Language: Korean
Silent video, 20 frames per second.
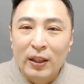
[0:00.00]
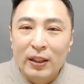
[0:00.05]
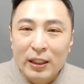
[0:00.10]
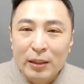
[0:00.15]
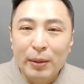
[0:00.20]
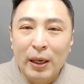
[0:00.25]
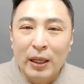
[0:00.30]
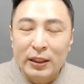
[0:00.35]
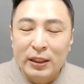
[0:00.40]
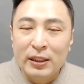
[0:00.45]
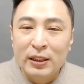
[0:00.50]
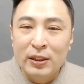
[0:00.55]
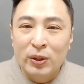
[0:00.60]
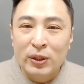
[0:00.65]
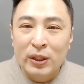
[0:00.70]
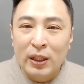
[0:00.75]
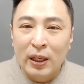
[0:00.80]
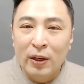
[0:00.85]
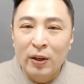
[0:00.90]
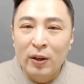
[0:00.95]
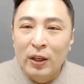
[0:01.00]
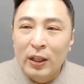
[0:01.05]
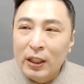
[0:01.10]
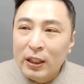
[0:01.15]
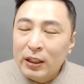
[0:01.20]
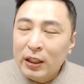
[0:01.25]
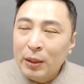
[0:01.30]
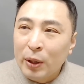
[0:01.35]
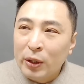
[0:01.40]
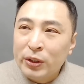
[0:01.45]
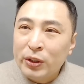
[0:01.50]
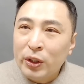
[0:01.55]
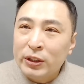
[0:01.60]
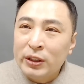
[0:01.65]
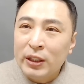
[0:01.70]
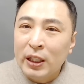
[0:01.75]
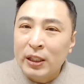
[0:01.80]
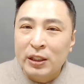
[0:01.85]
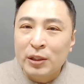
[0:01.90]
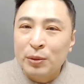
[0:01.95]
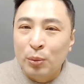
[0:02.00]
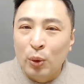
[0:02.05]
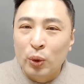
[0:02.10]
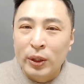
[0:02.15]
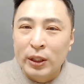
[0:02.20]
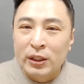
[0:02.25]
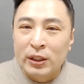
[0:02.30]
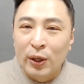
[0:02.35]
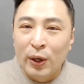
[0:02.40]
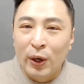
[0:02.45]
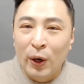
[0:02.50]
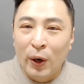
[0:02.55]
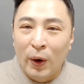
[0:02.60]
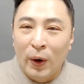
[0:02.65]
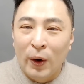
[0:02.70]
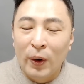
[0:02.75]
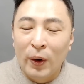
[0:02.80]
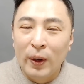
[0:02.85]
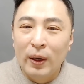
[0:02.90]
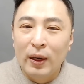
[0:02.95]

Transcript: 희망은 있는 거잖아요. 이 몇 년이 될지는 모르겠어요.